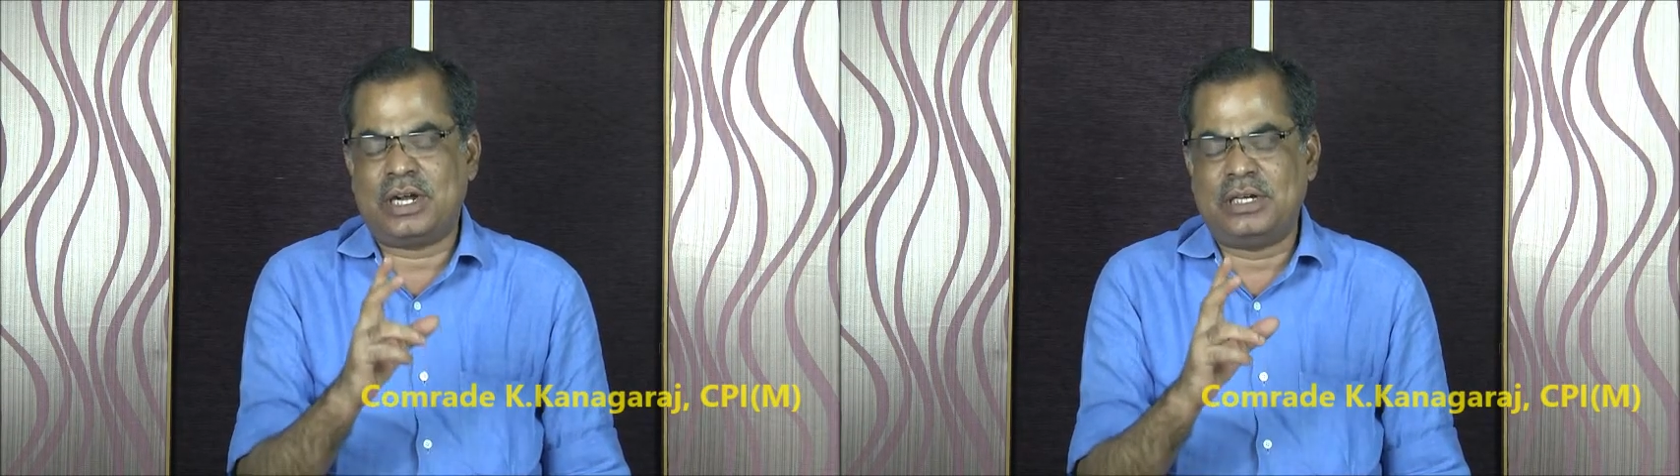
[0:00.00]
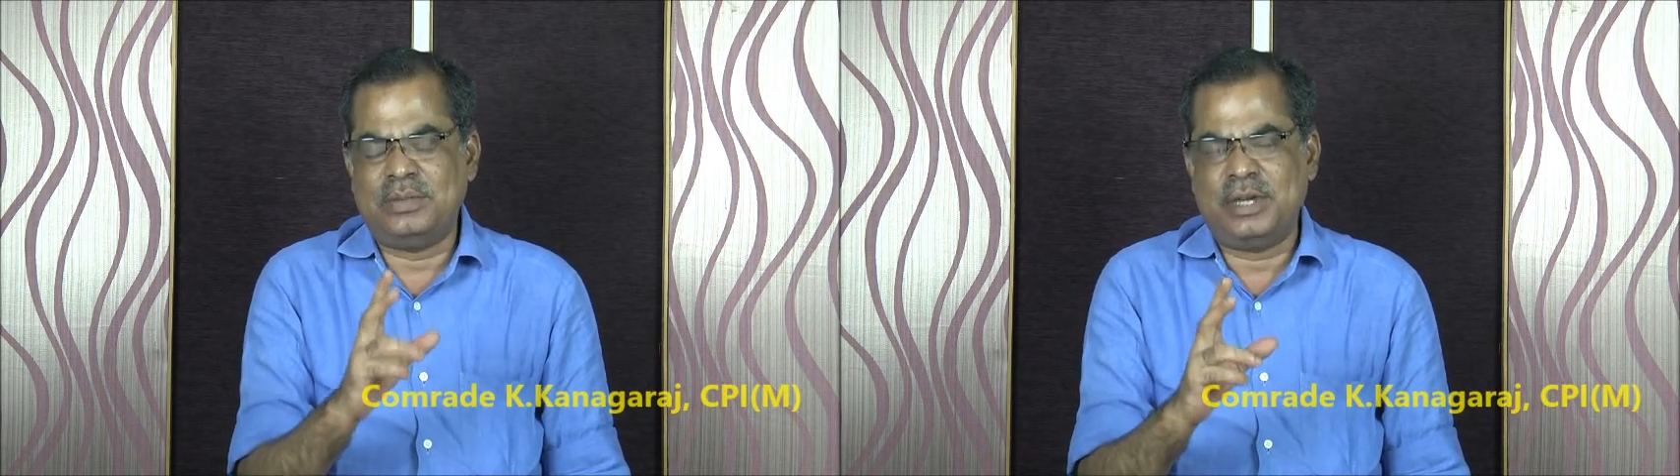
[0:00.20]

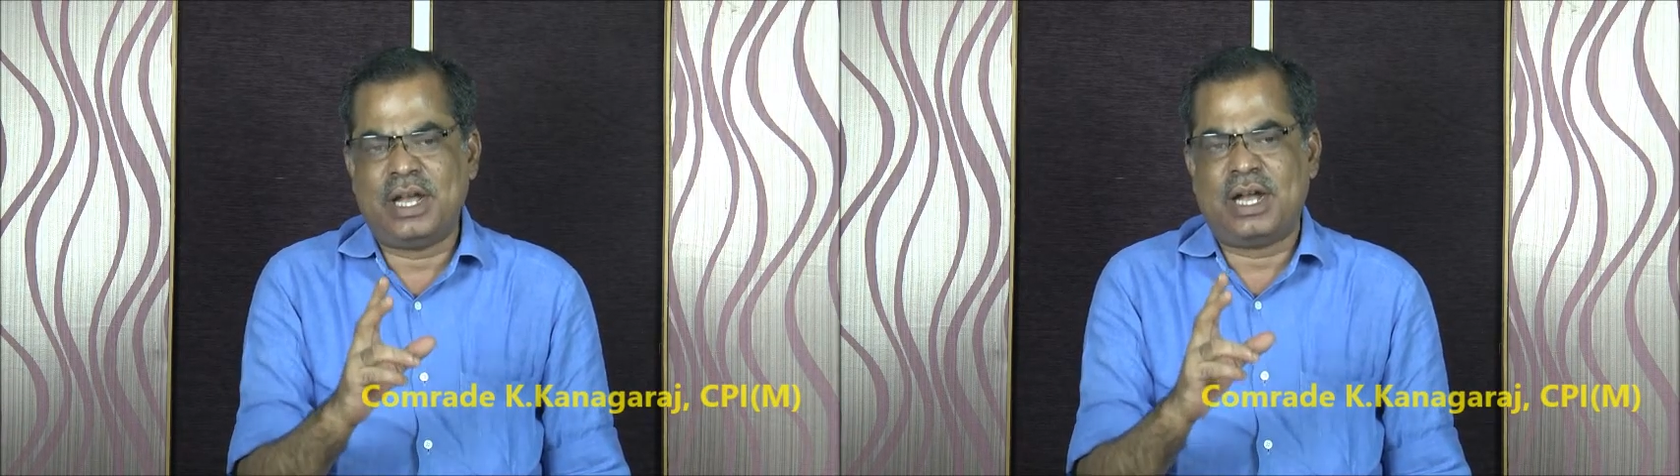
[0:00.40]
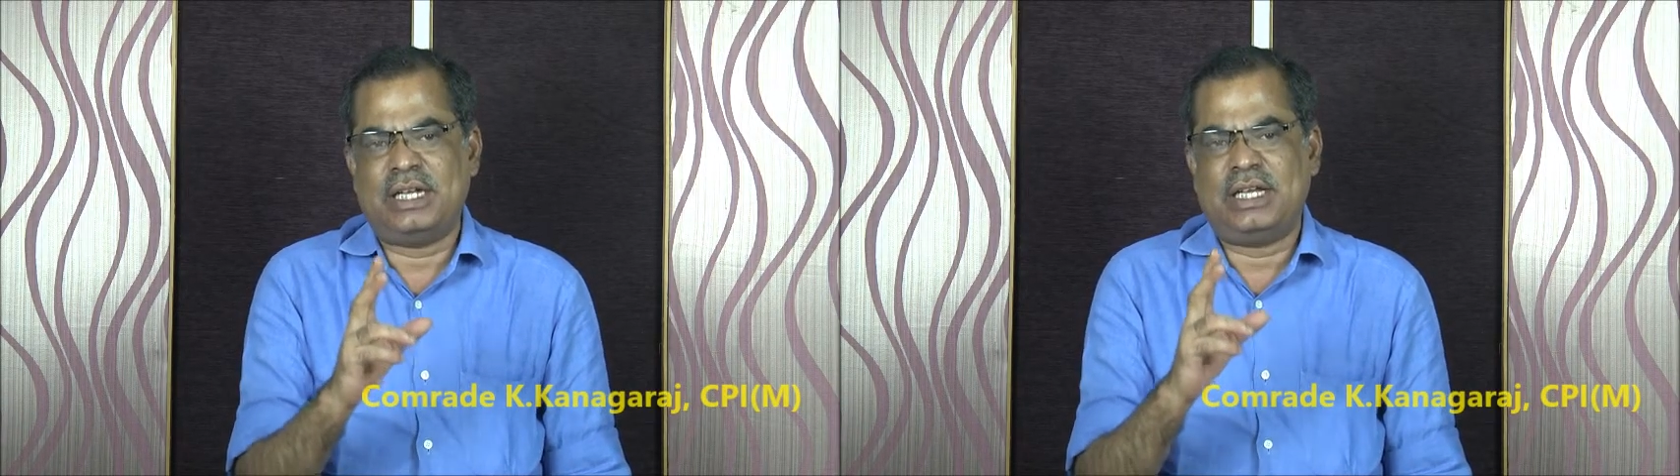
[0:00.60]

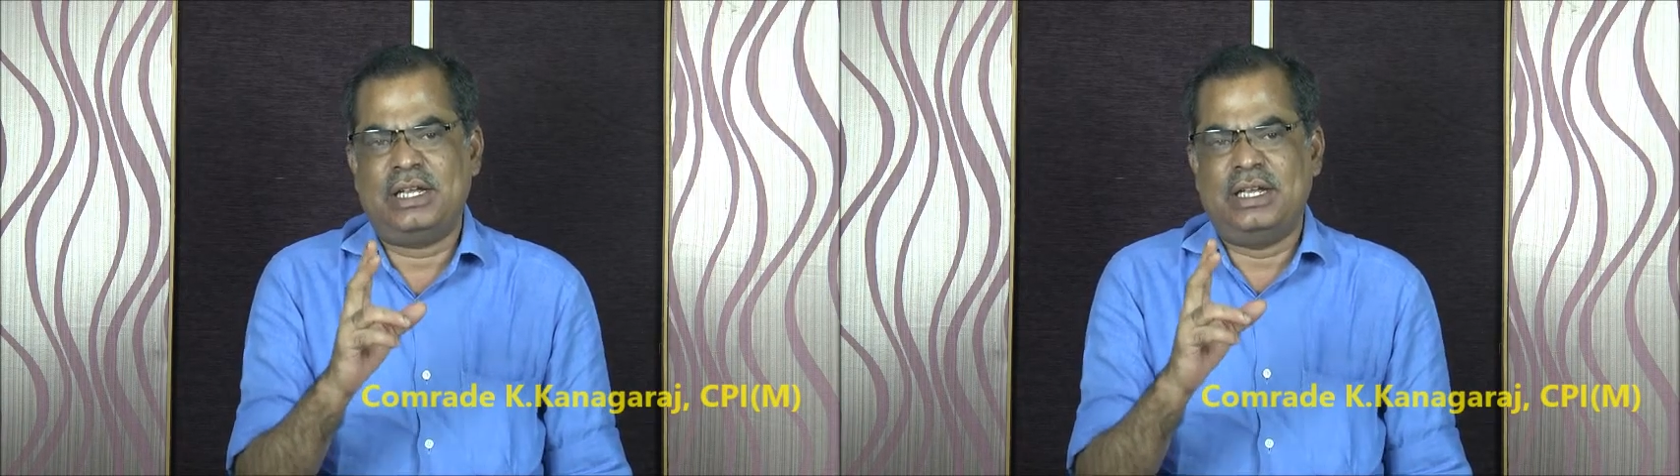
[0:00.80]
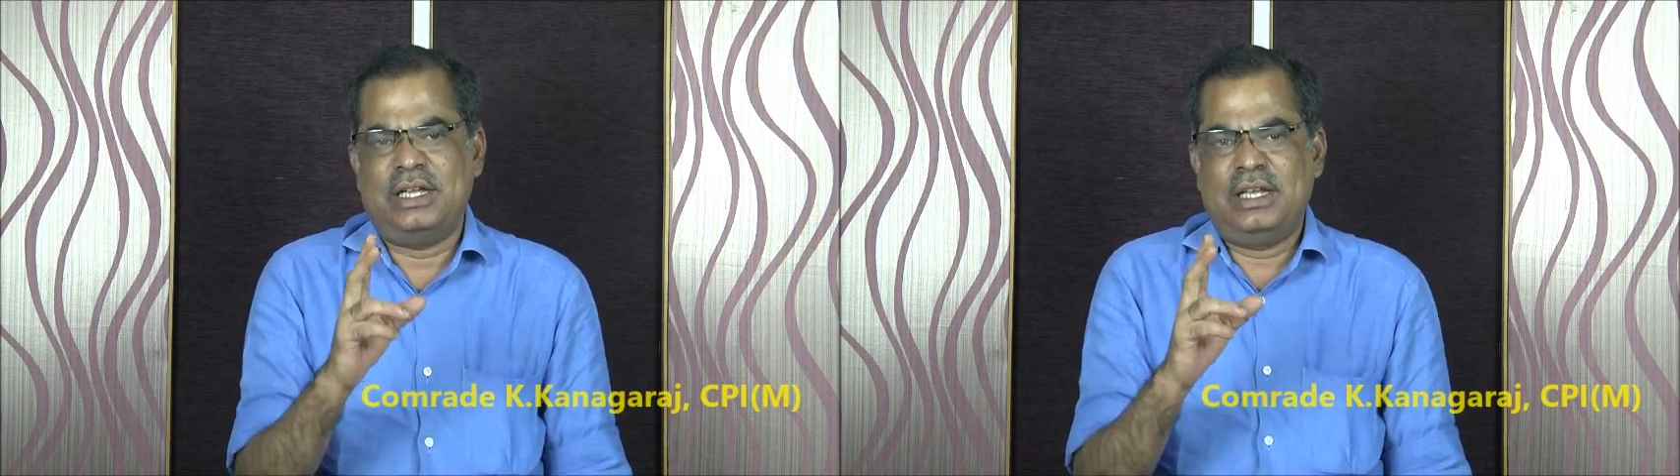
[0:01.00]
கடுமையான
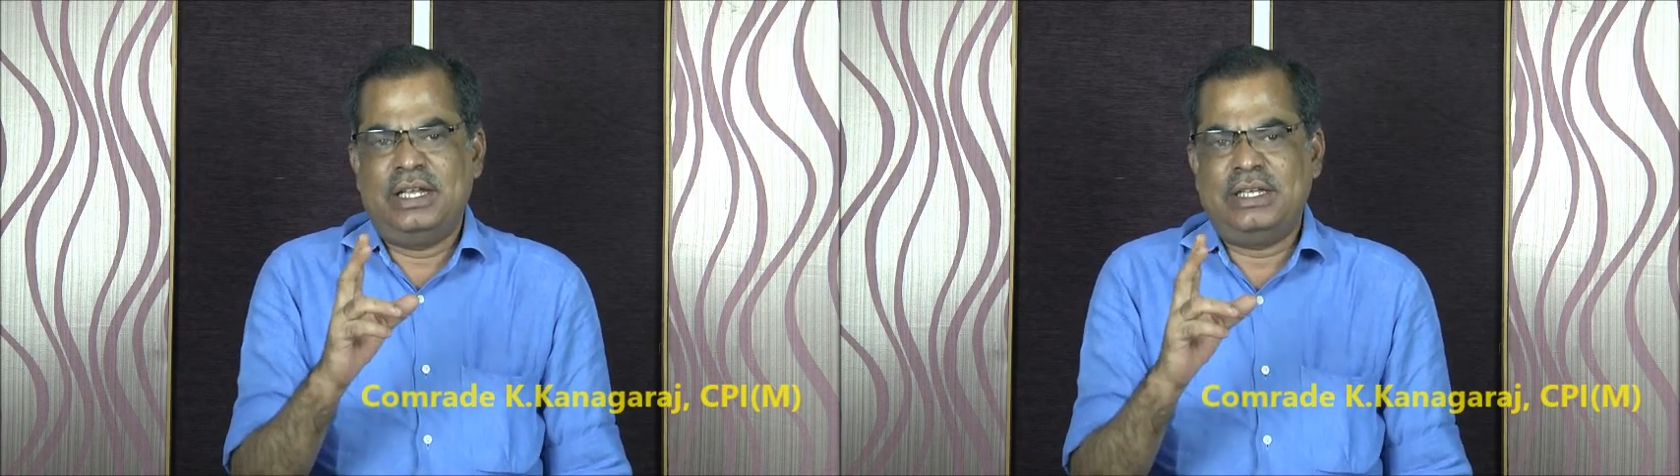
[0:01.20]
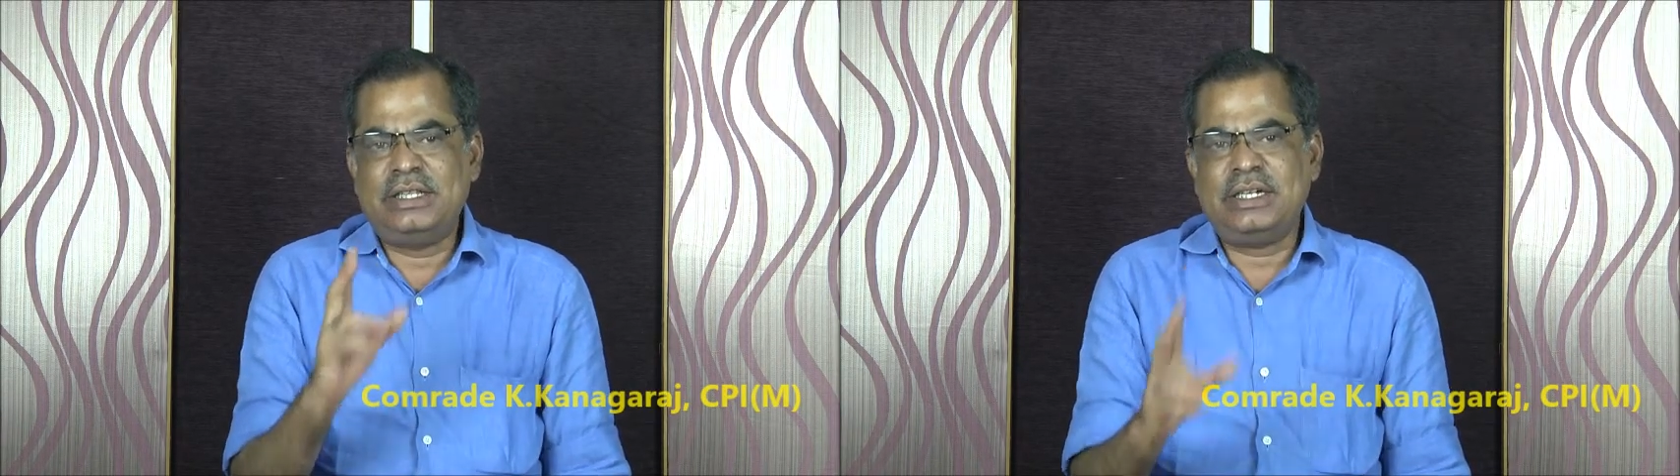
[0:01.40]

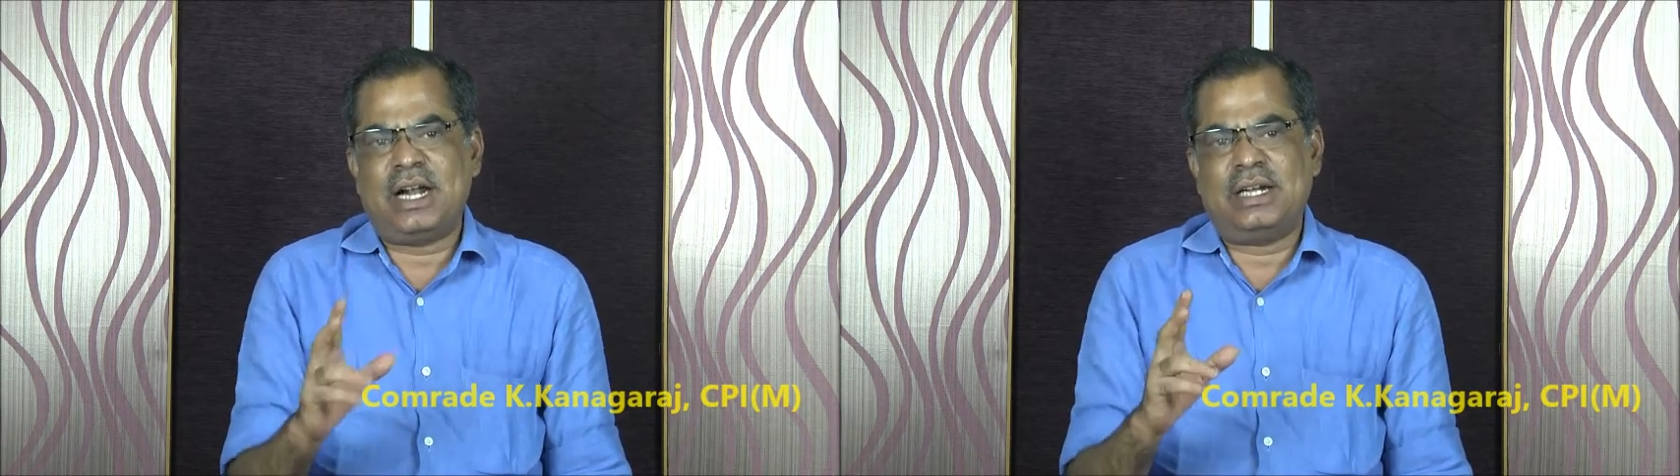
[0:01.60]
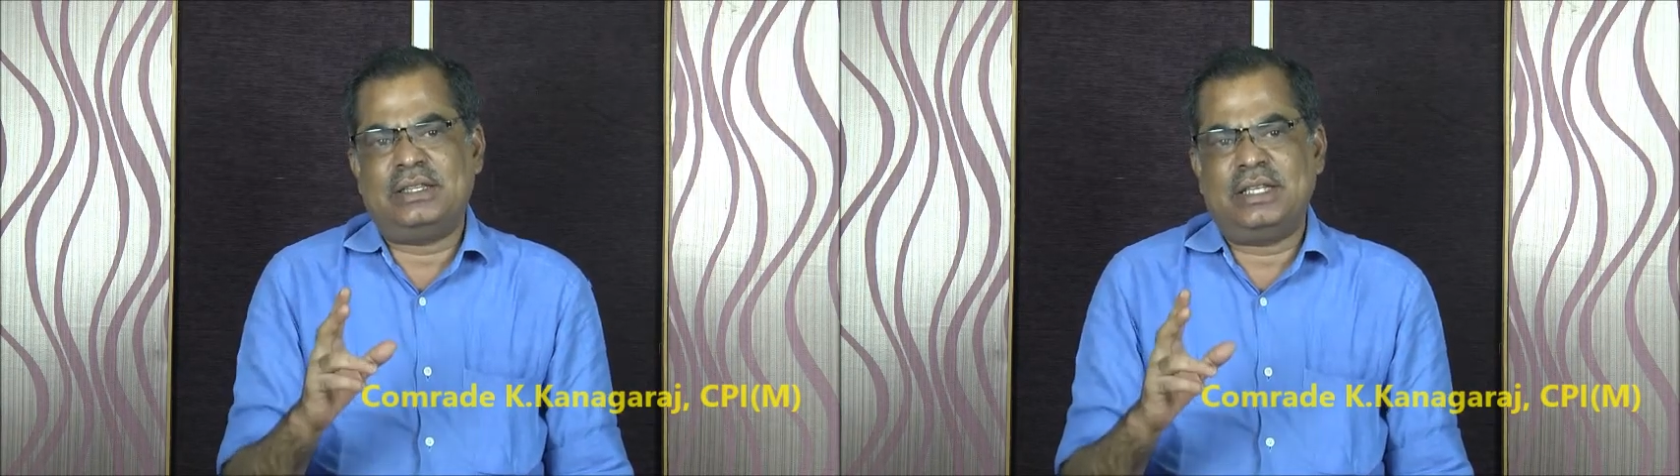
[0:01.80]

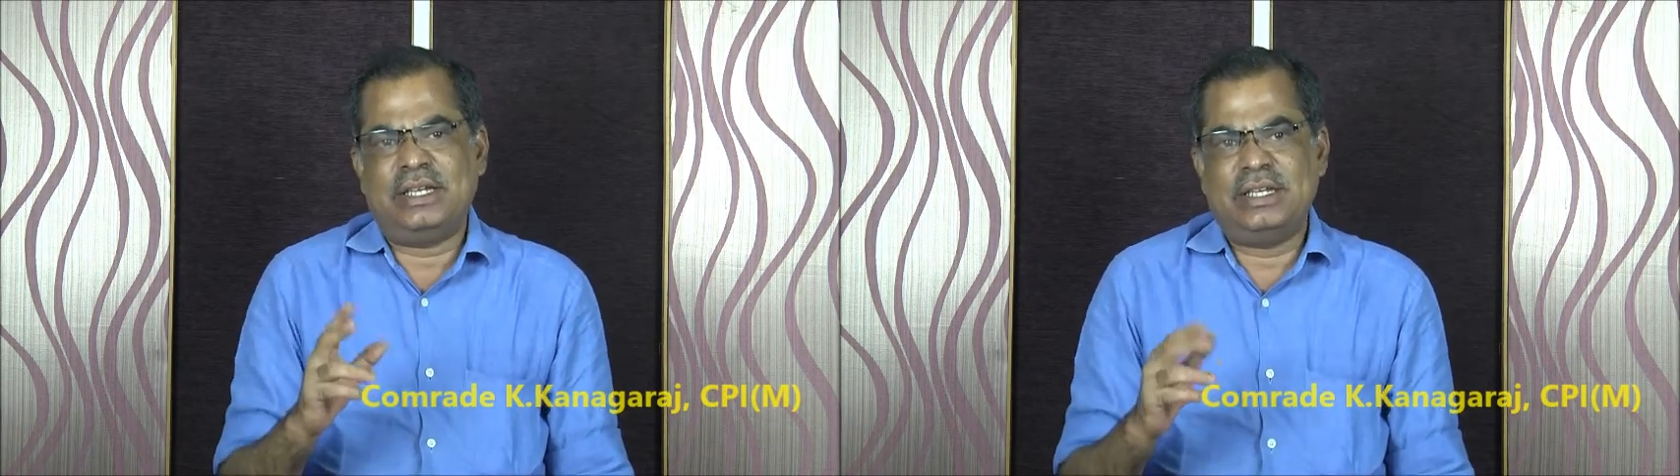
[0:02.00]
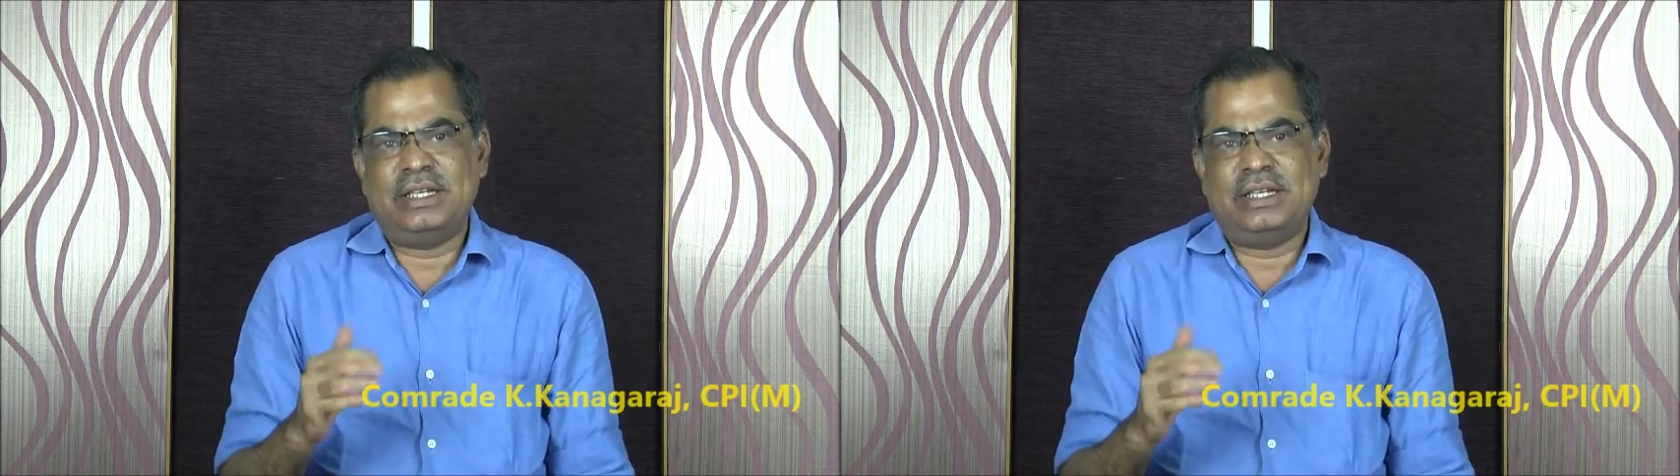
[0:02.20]
எதிர்காலத்தை